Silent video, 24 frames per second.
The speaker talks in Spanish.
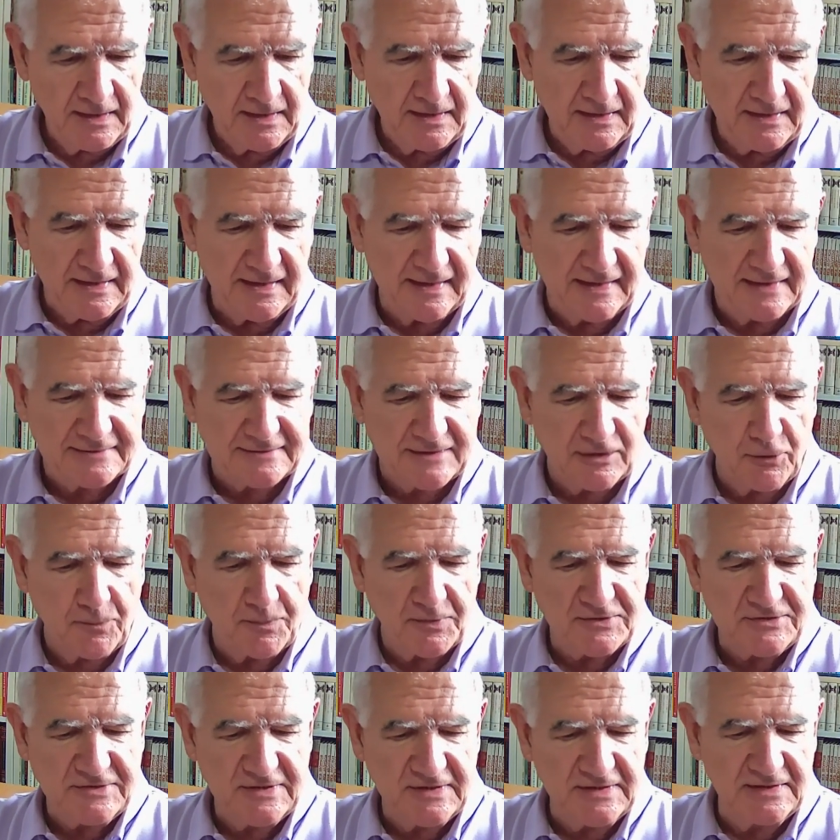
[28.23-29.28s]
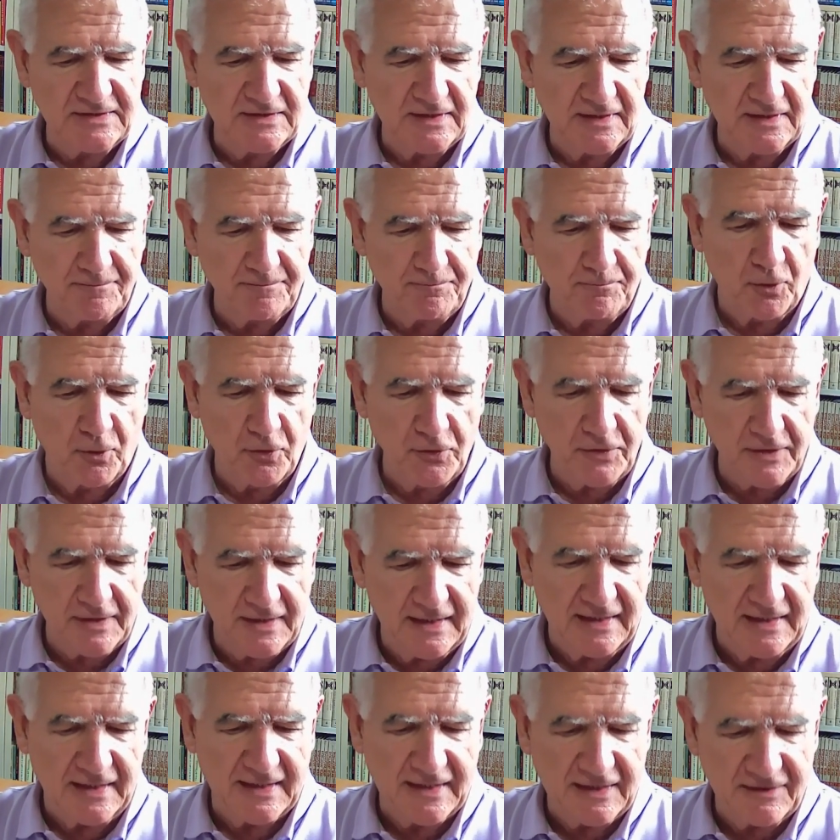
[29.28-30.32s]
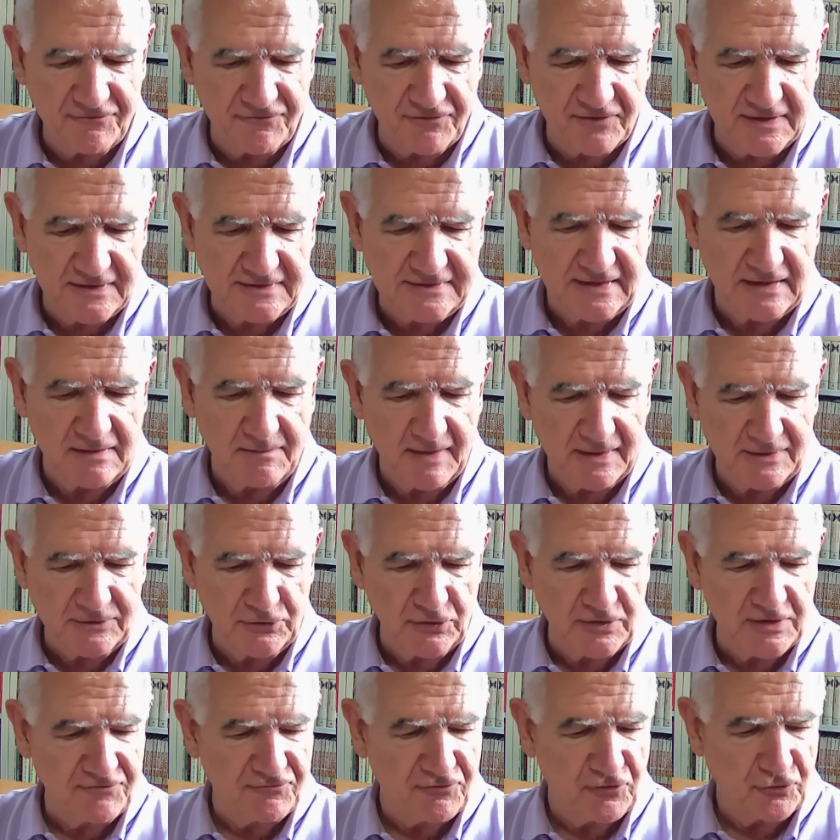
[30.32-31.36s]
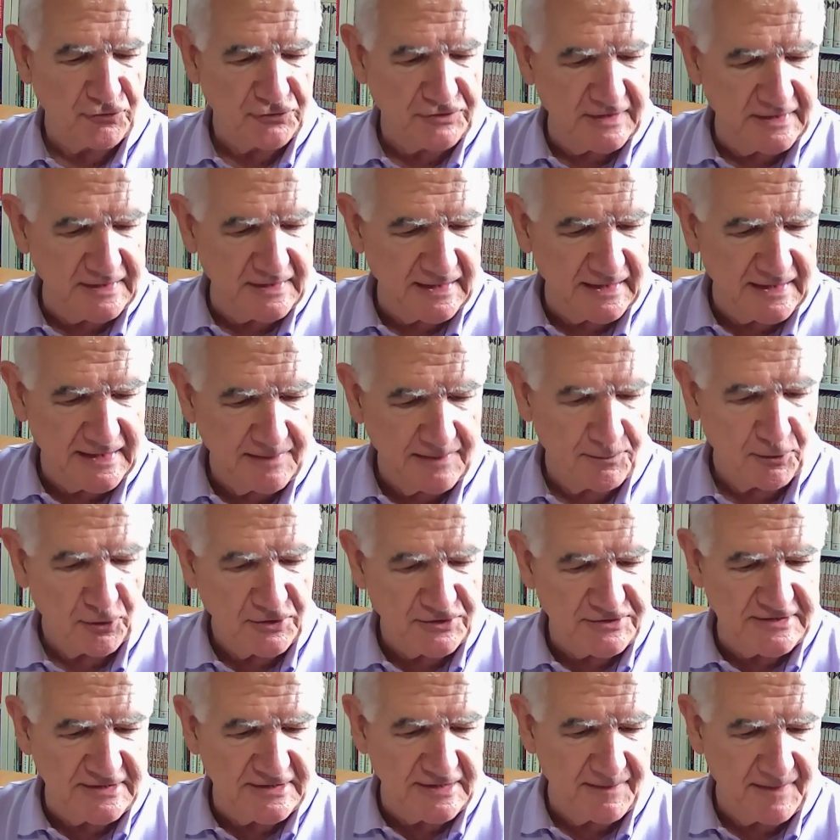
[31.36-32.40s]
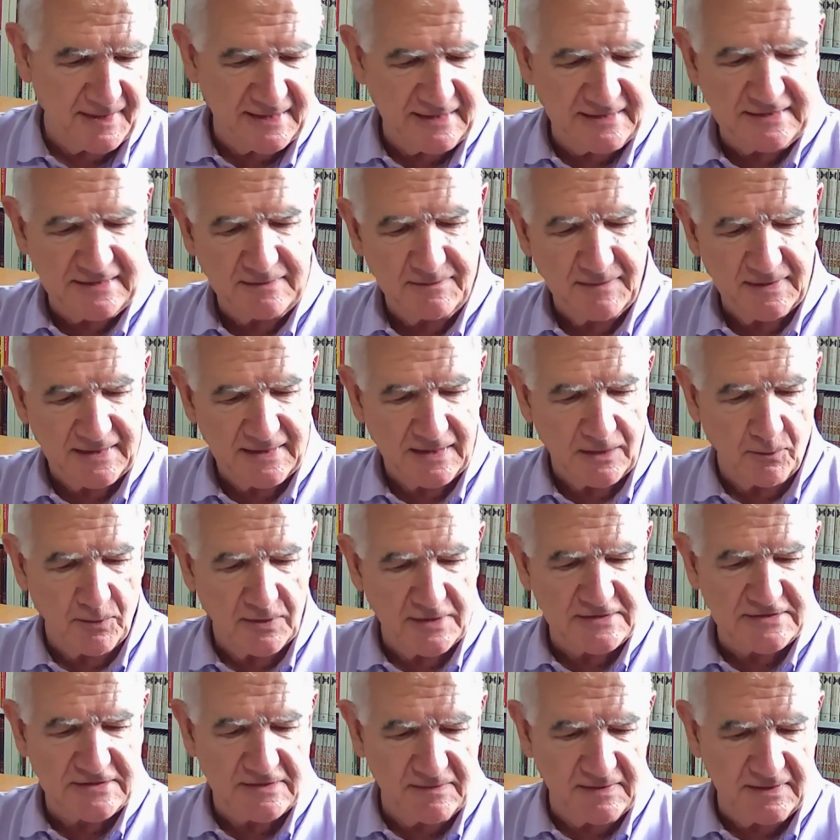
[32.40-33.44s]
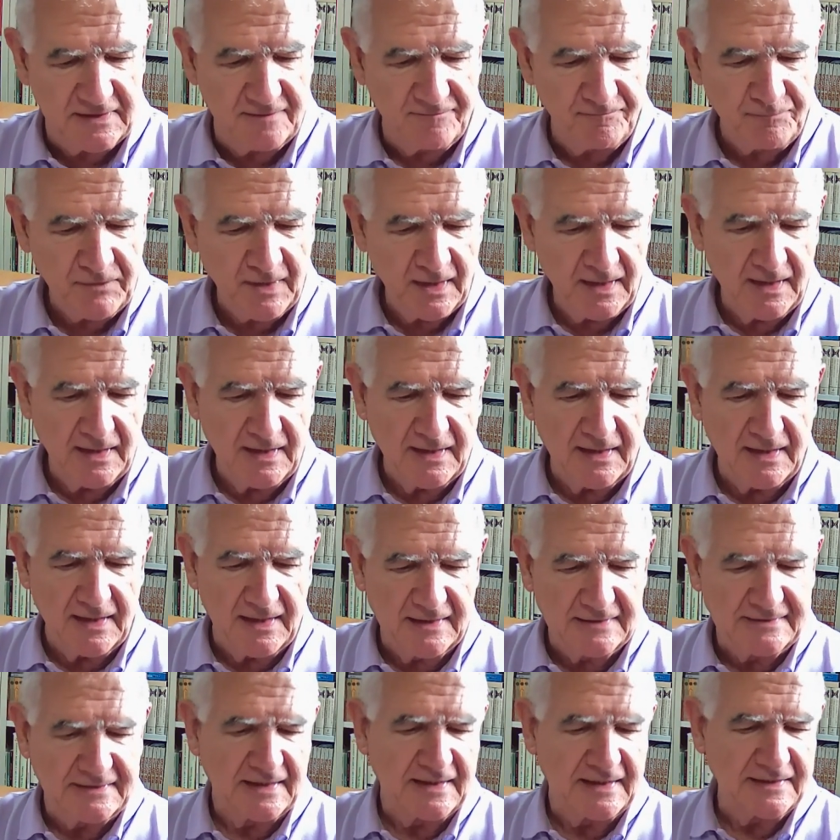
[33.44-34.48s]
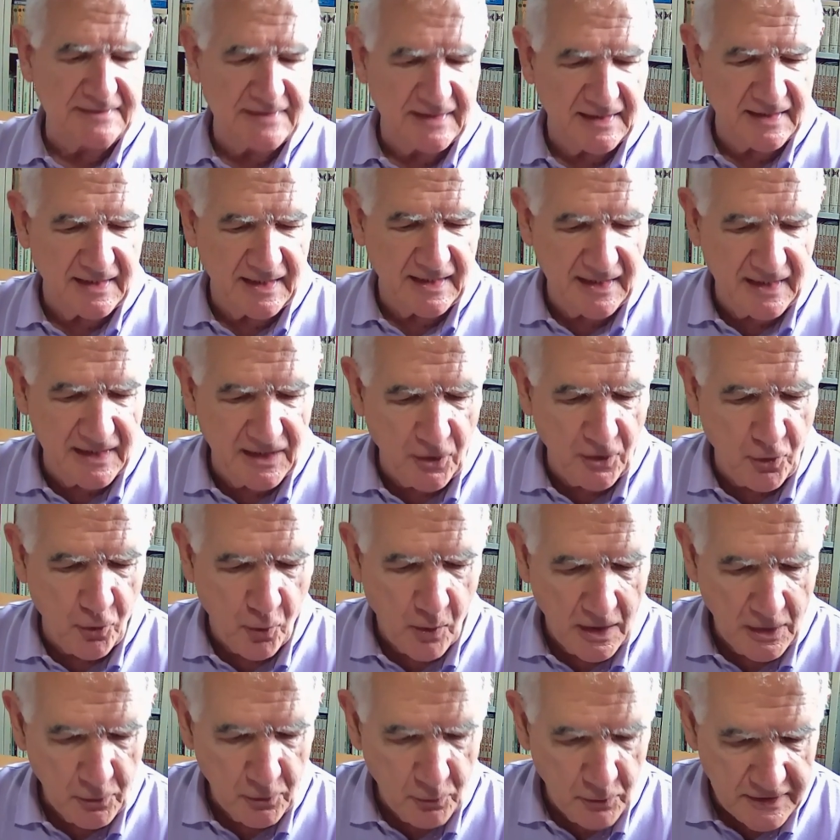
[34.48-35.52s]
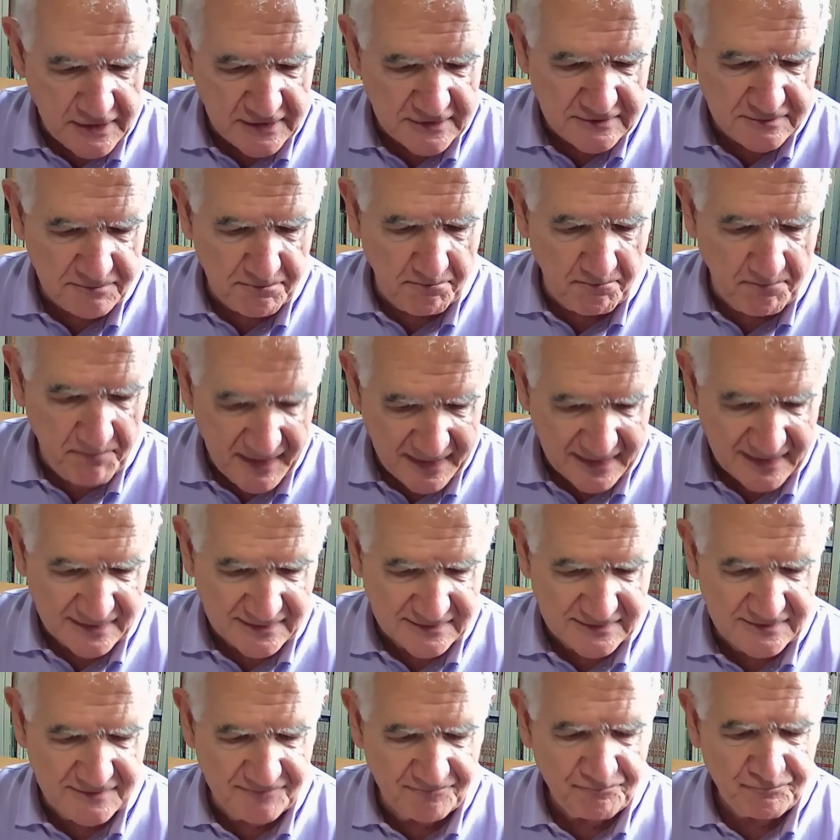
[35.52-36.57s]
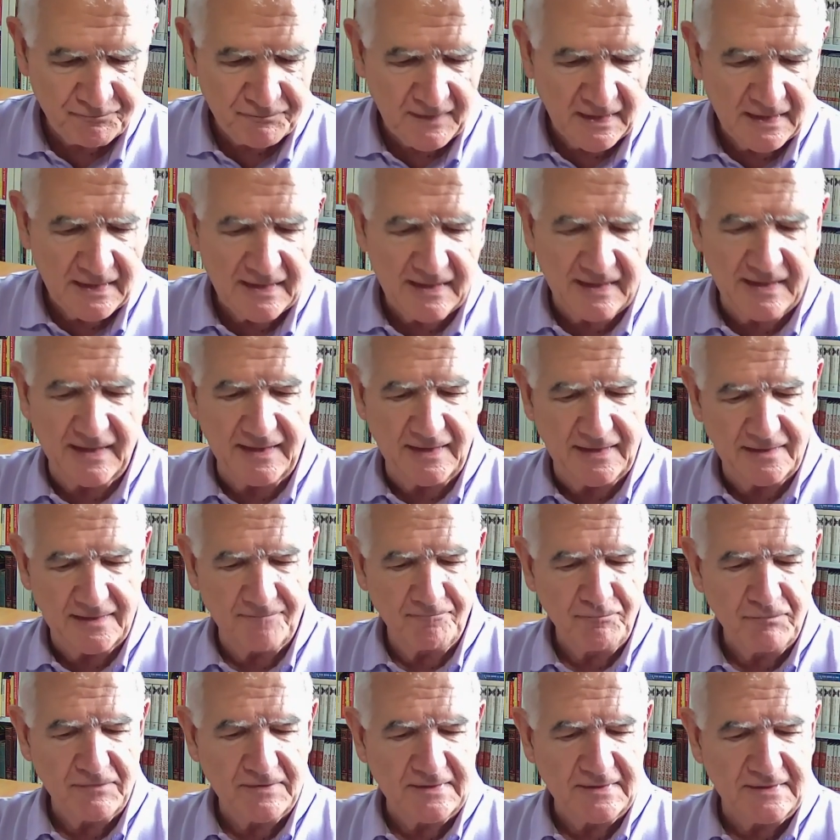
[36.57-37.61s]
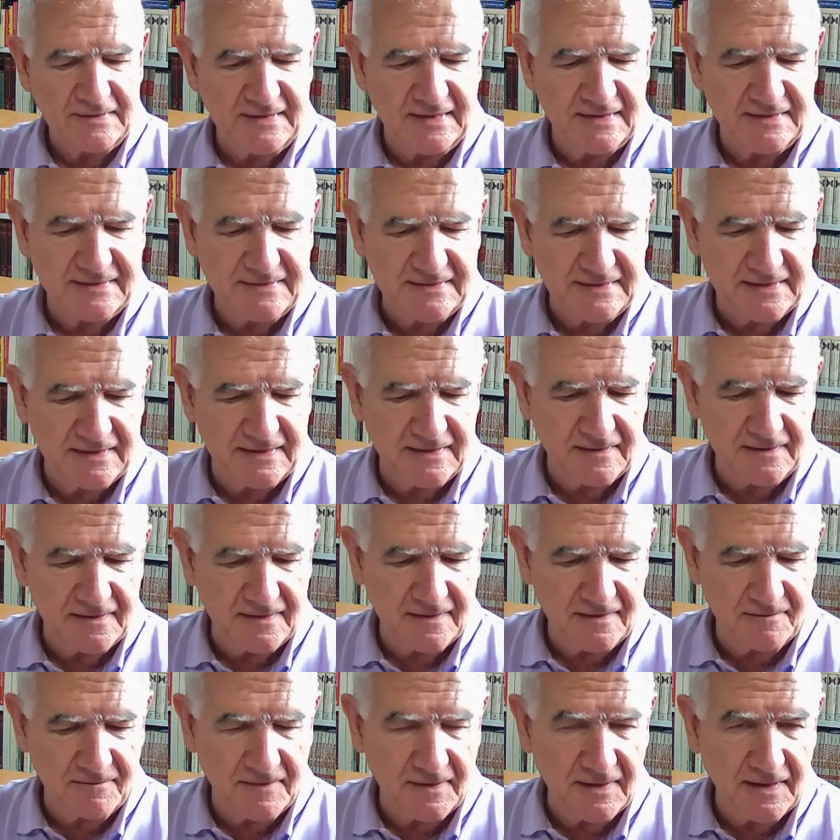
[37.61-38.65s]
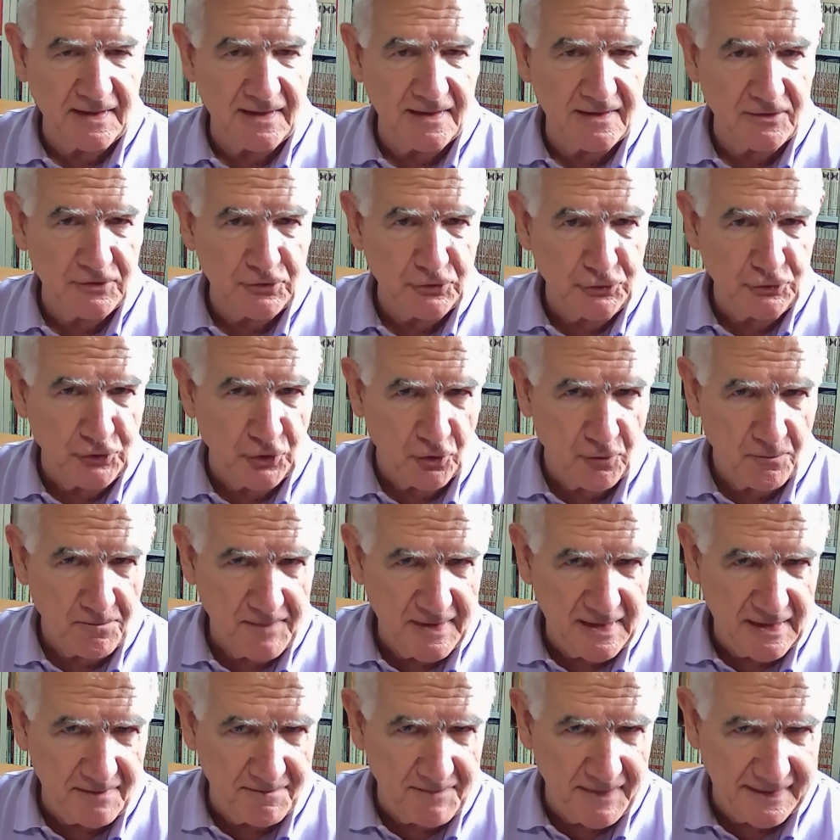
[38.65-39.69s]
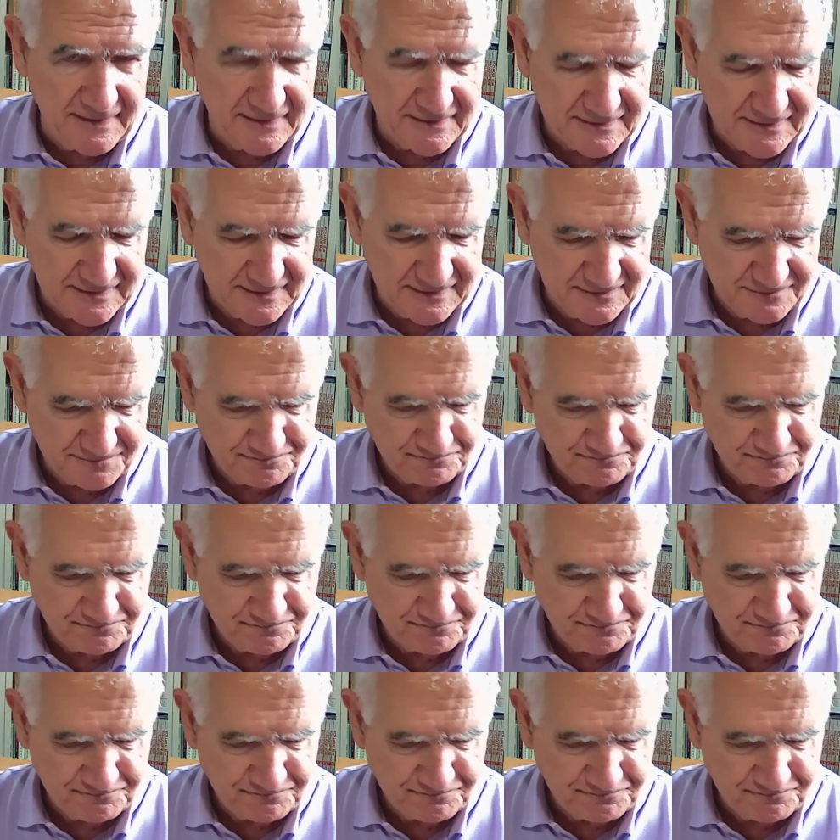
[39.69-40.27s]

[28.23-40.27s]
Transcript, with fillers: y que ha estado presidida por el jefe del Mando de Fronteras y Policía Marítima de la Guardia Civil, el teniente general Juan Luis Pérez, que desde 2020,